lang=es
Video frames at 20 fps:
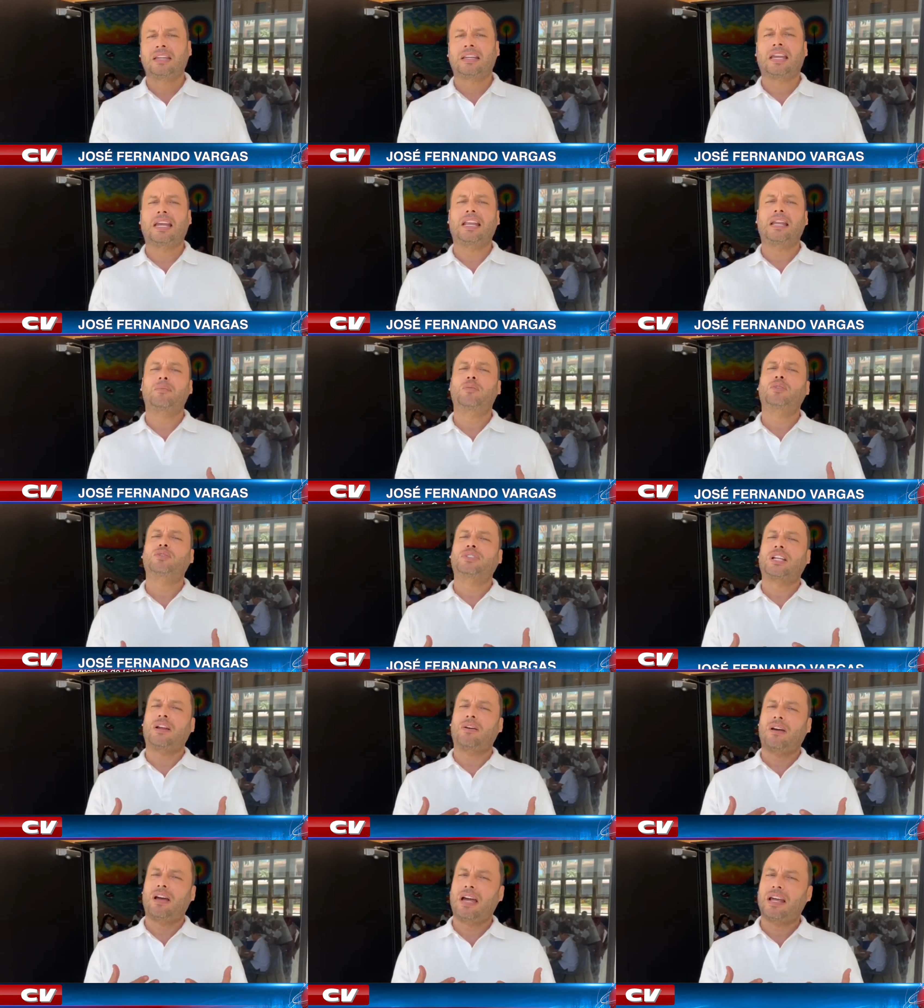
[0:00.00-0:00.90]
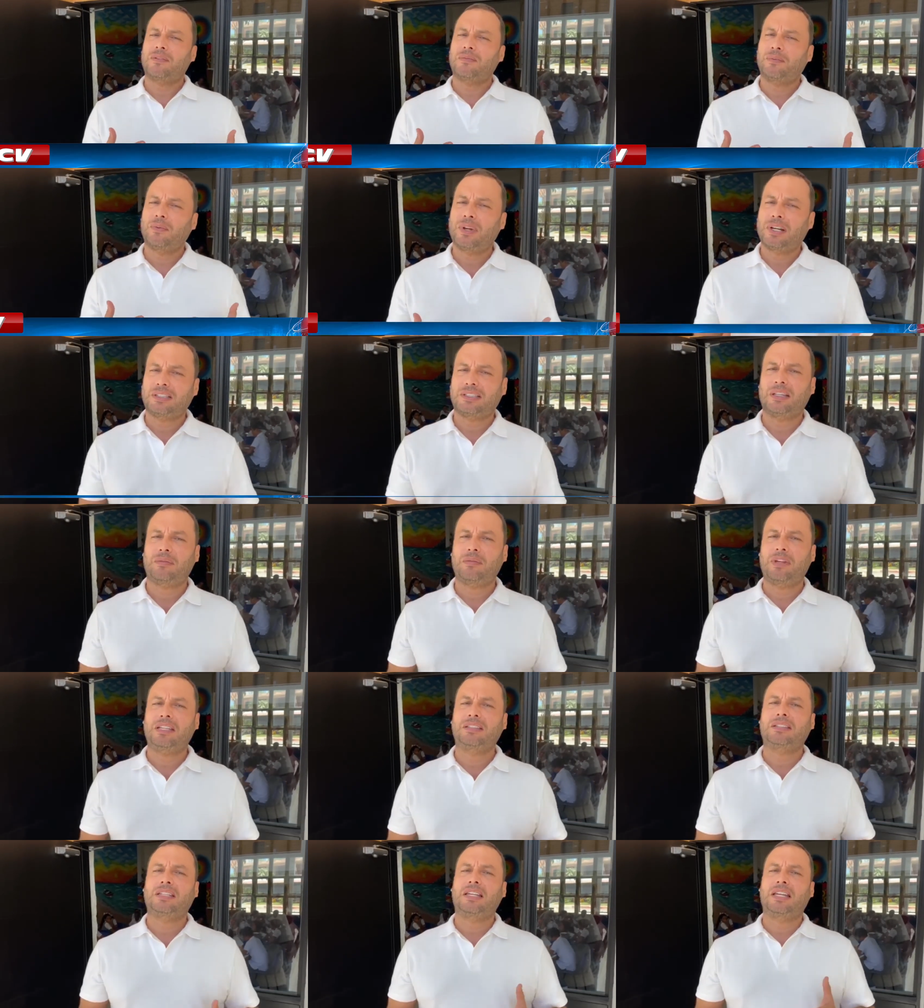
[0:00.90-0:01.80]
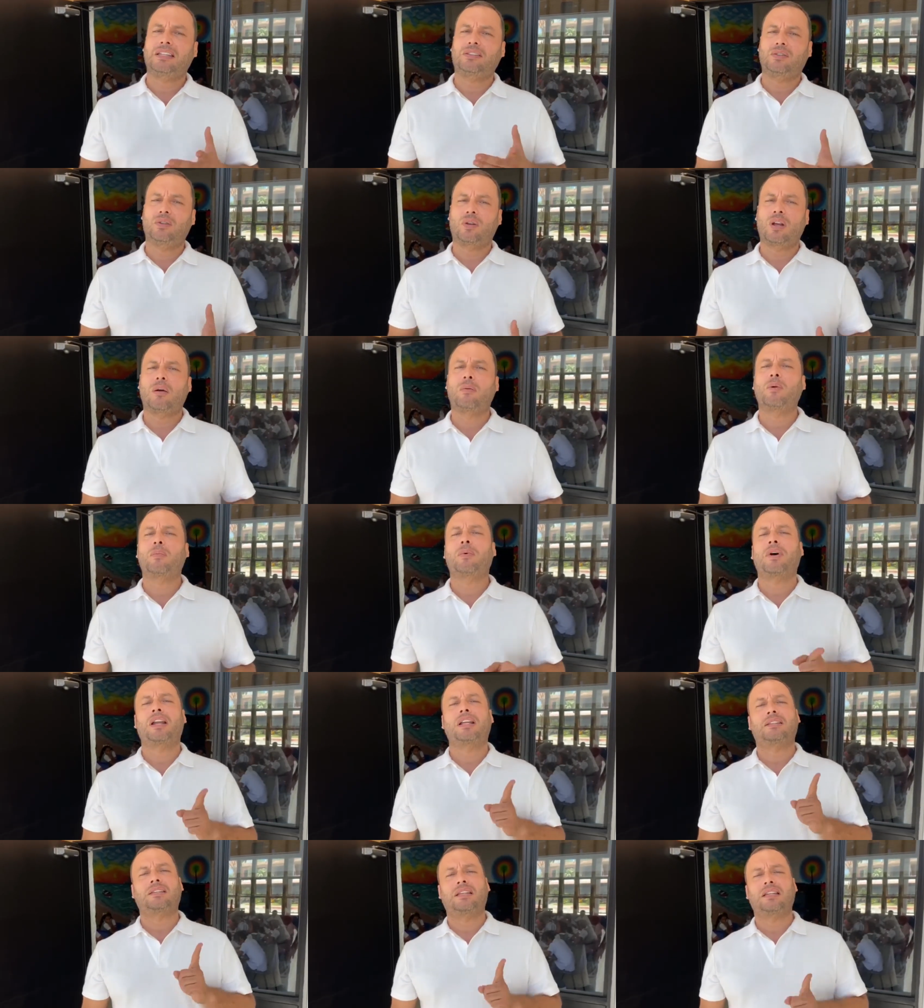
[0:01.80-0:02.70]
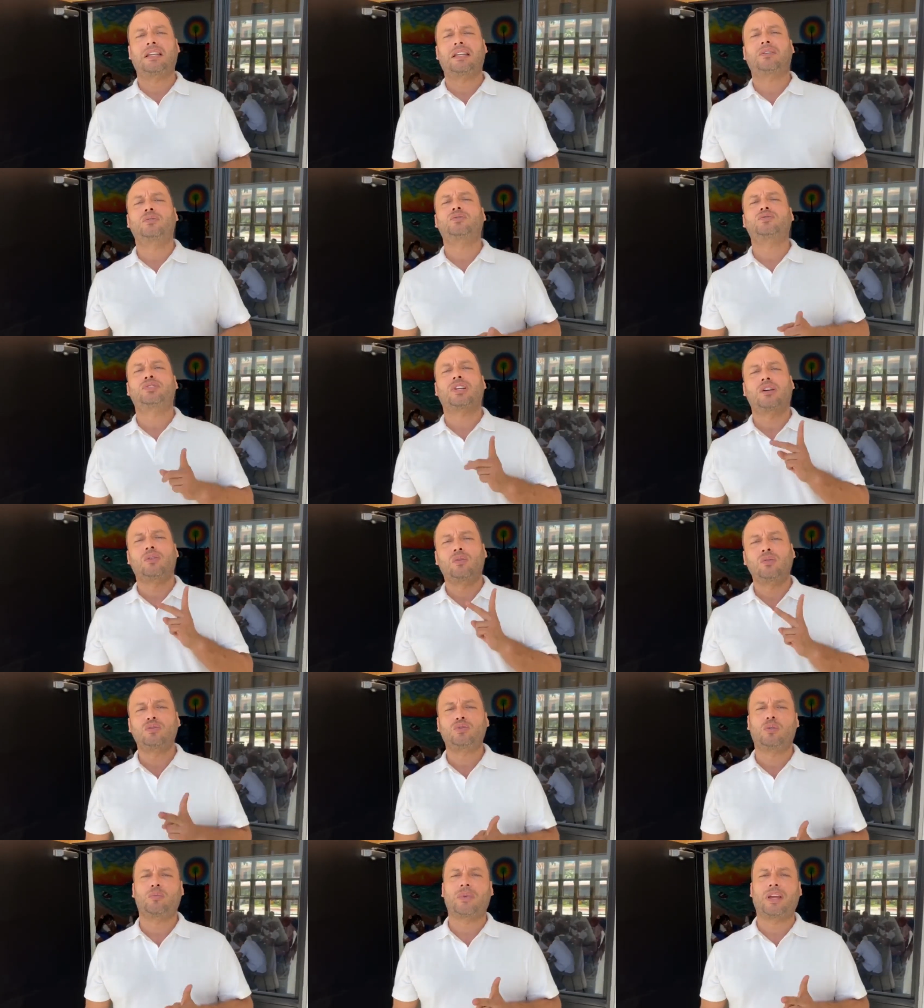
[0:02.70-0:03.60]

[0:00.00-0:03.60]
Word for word: Queremos trabajar fuertemente y gestionamos para tener un segundo